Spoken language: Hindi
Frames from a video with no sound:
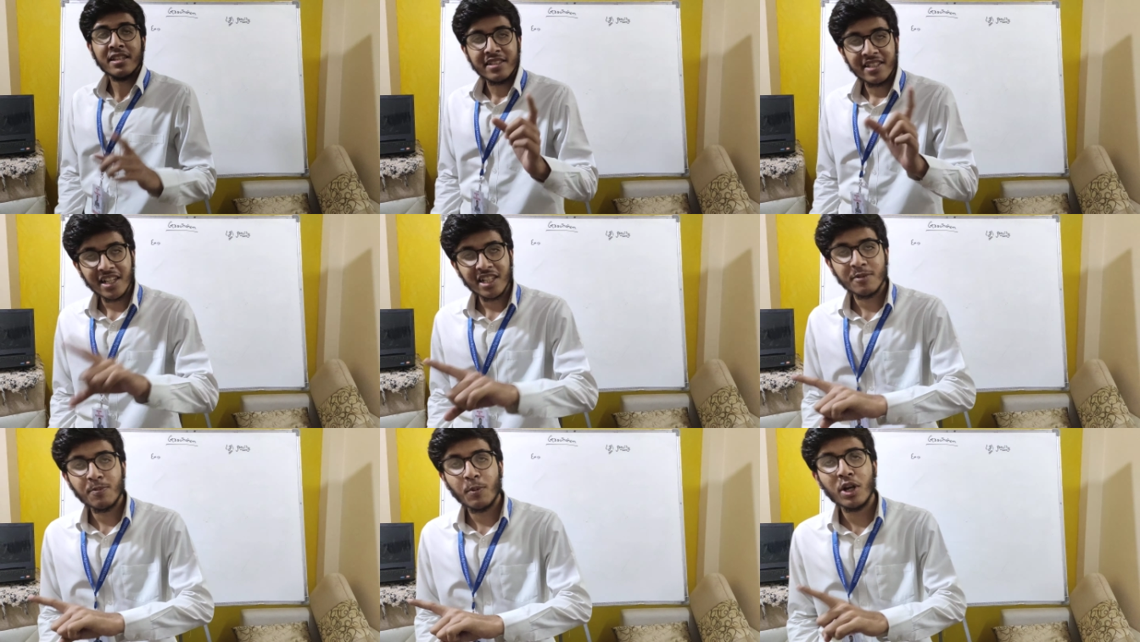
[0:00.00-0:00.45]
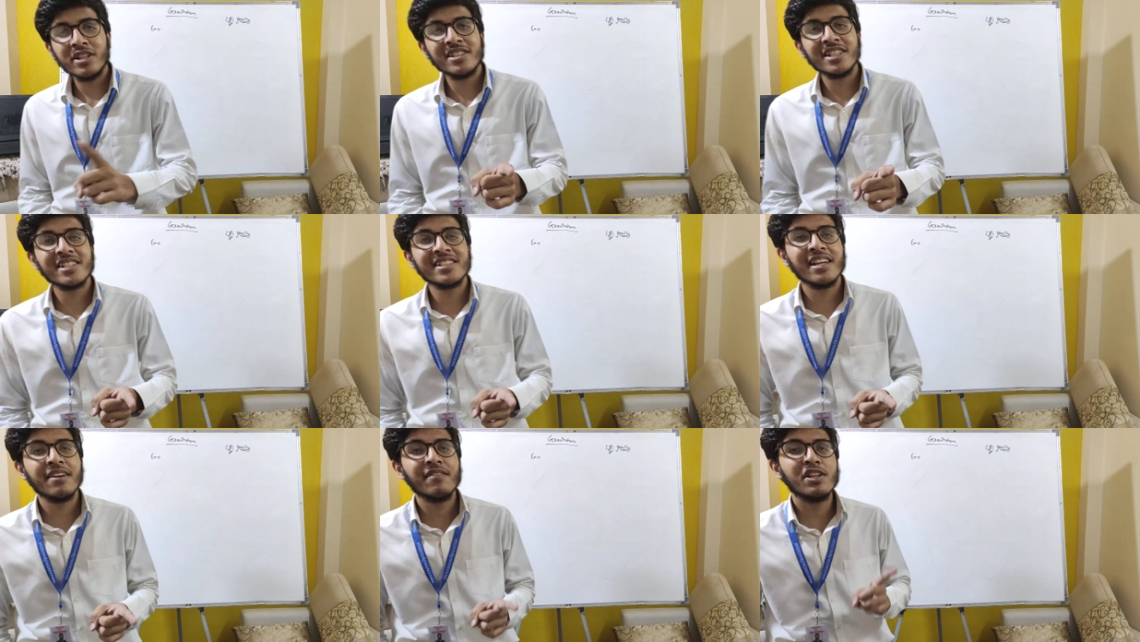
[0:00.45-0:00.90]
सिक्स
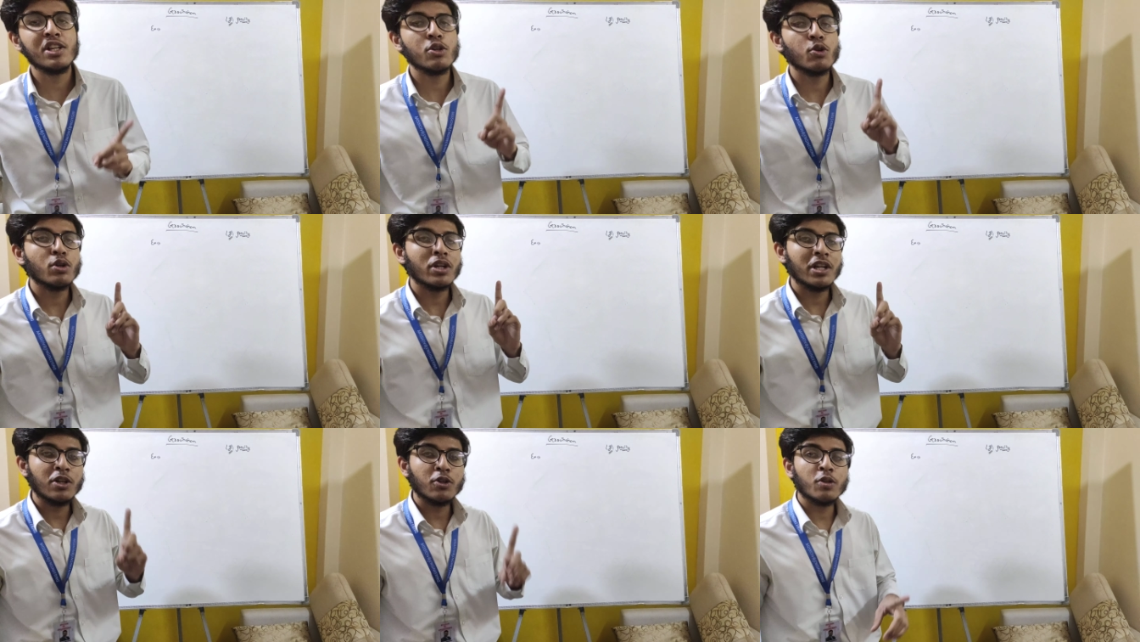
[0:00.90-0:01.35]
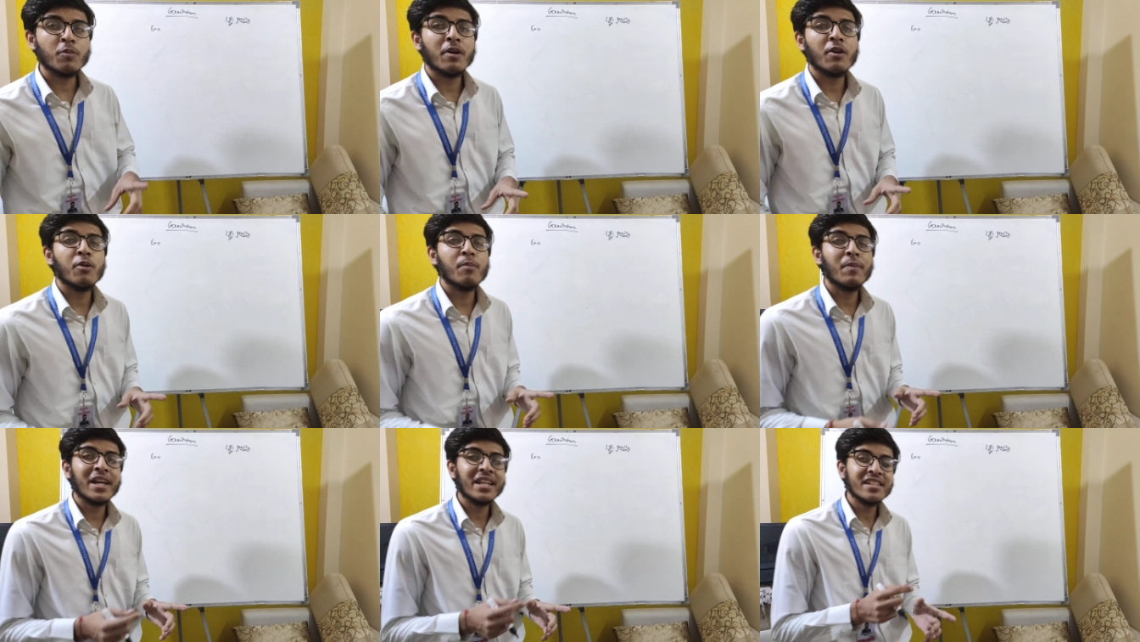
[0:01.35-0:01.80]
सेवन इंटू टेन टू
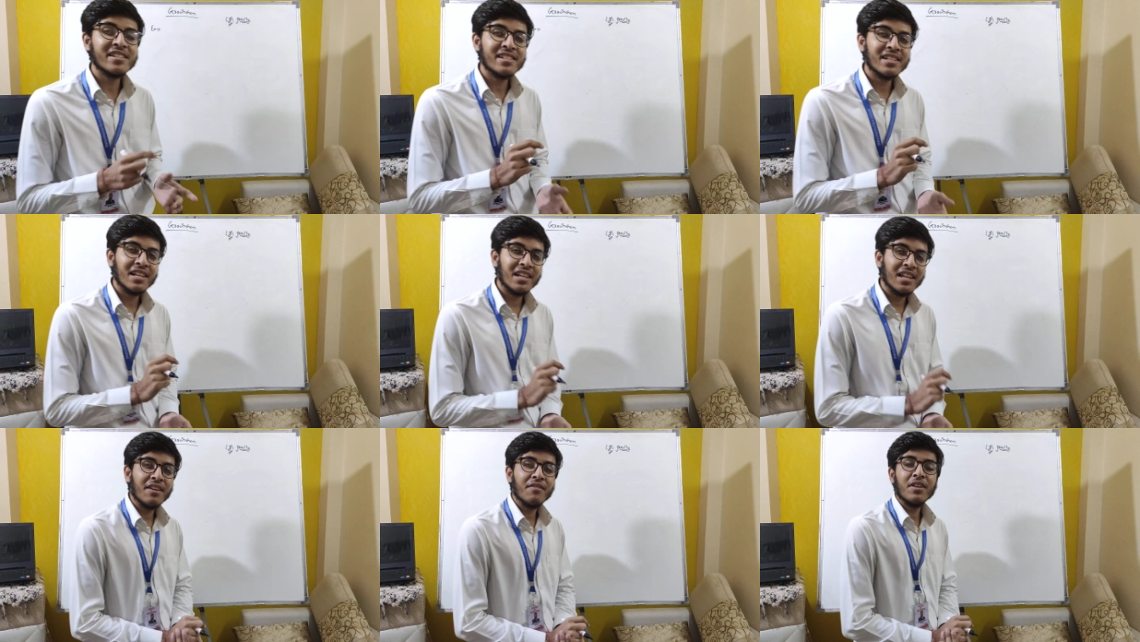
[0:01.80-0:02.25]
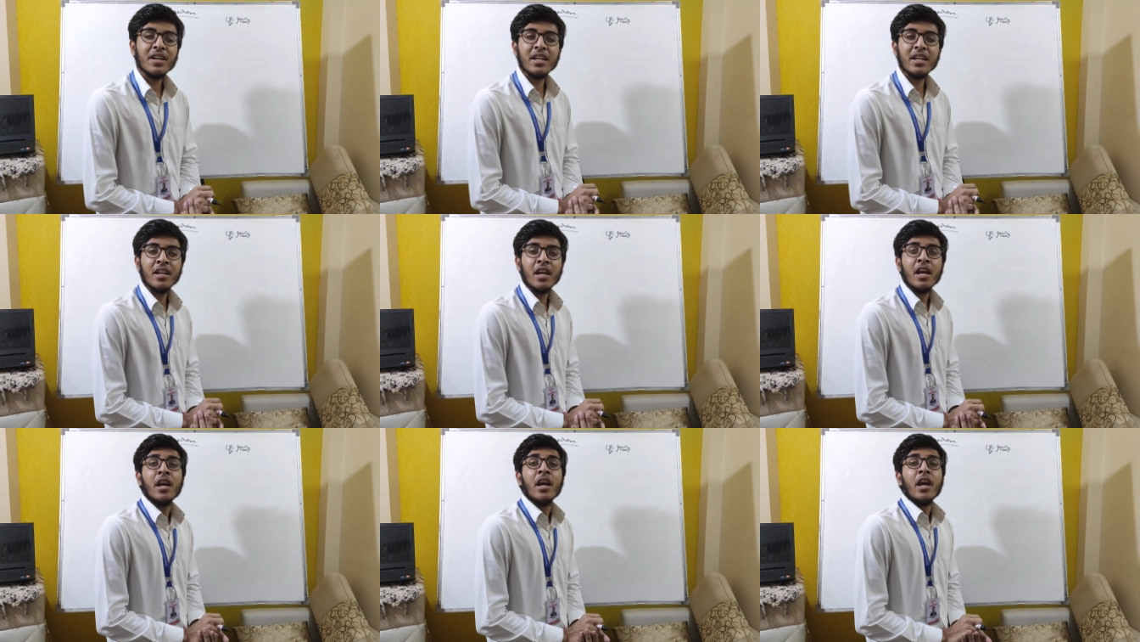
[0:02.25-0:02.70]
पावर माइनस
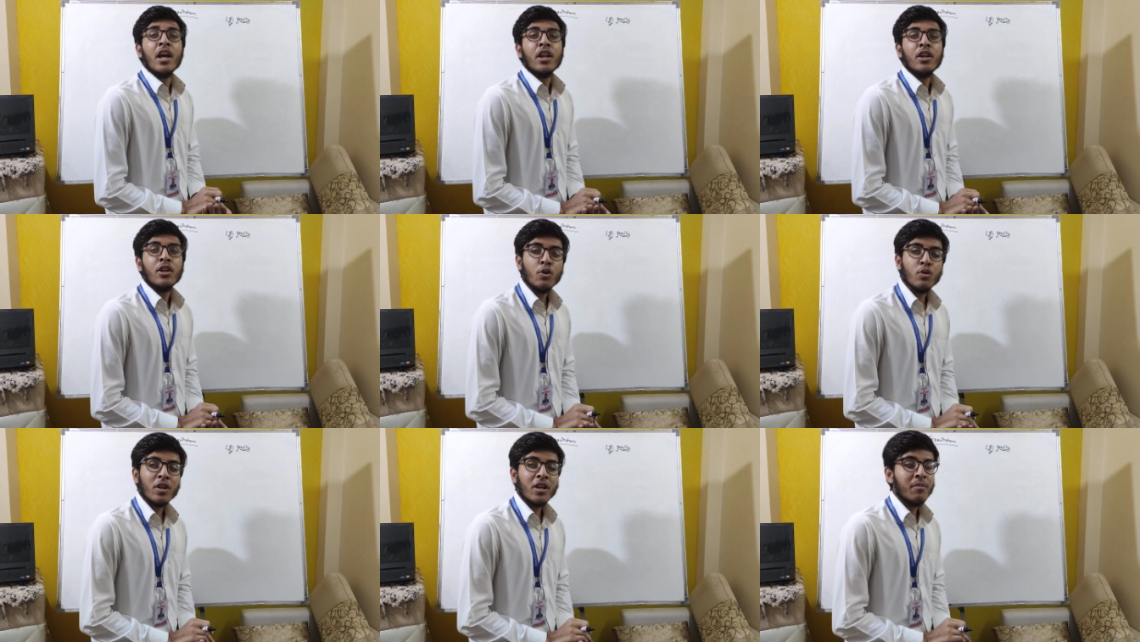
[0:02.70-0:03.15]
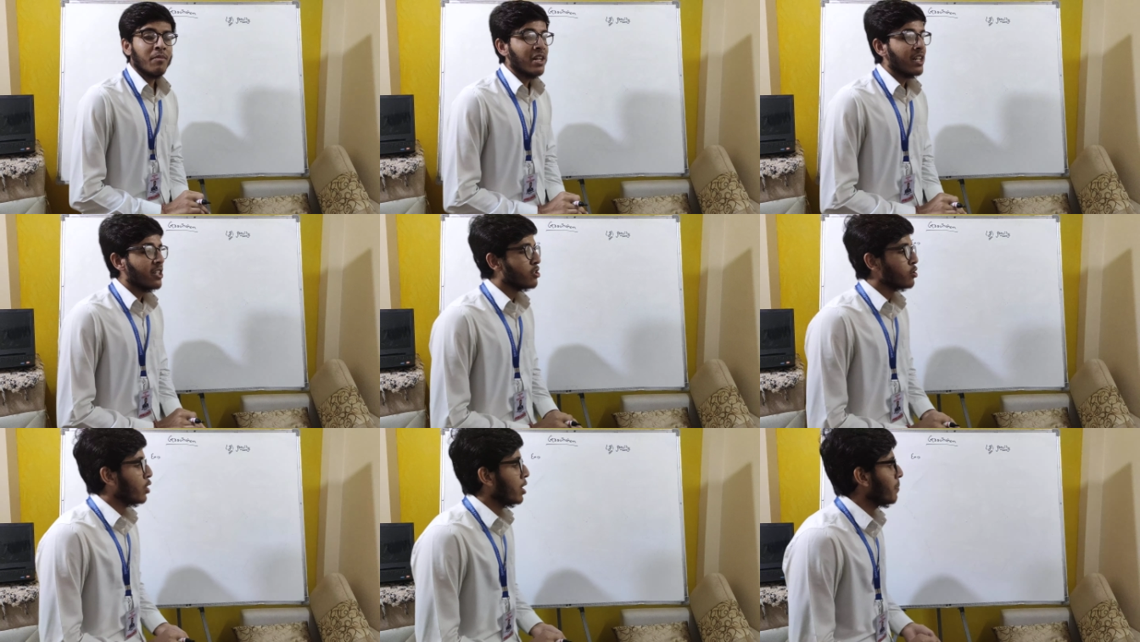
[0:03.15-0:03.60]
इलेवन न्यूटन
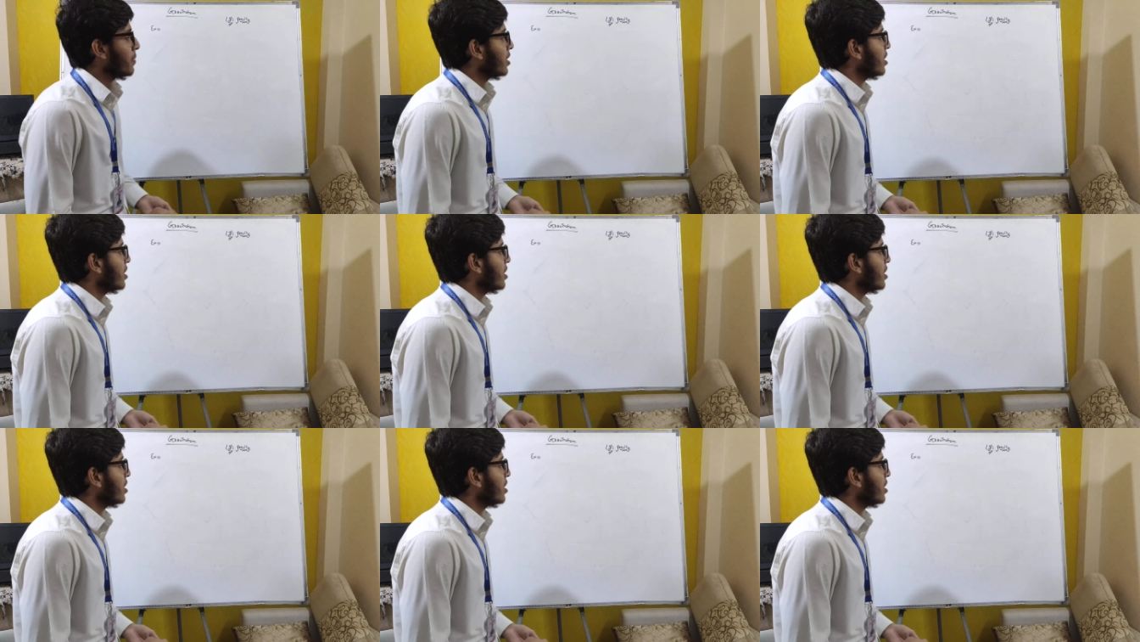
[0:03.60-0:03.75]
मीटर स्क्वायर